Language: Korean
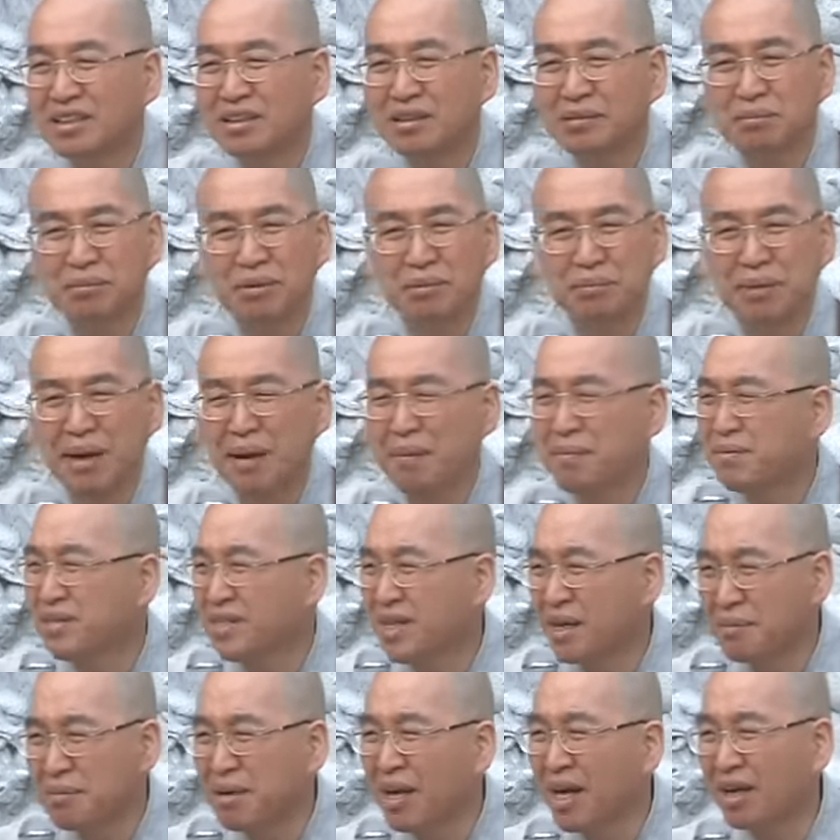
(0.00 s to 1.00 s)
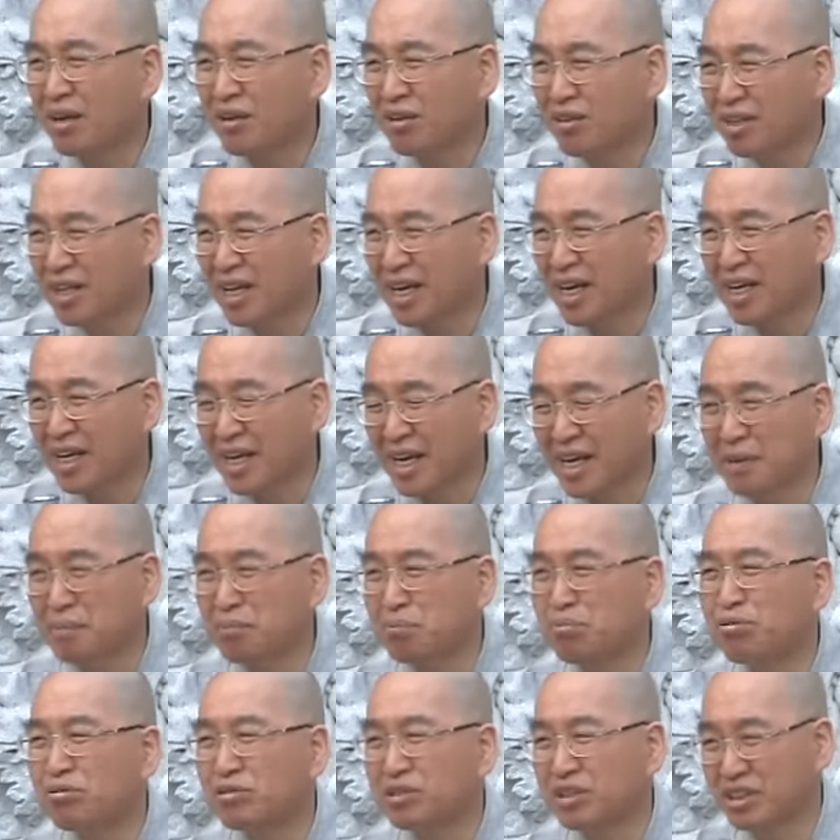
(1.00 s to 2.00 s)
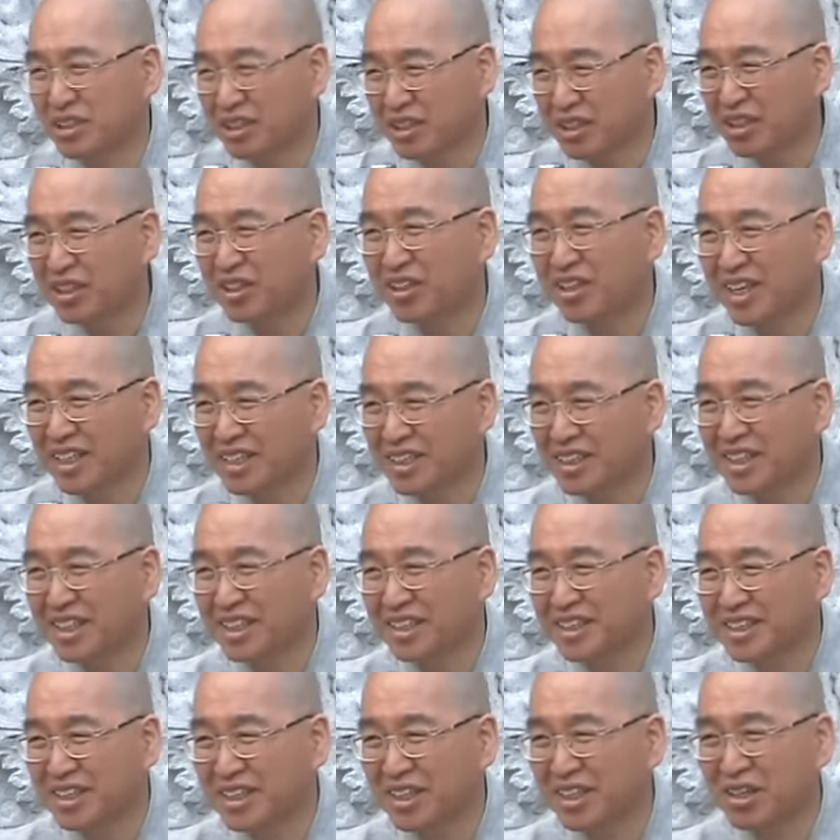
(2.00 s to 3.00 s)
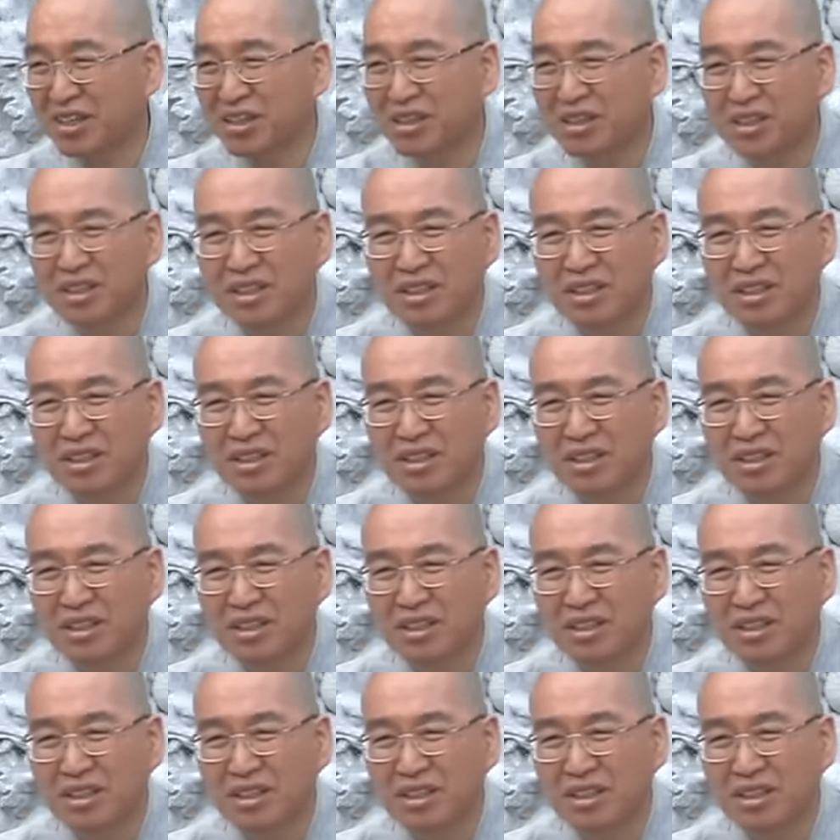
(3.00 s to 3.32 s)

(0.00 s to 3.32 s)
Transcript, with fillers: 그러면 밤잠이안 온다. 약간 풍을 쳐요. 아시겠어요?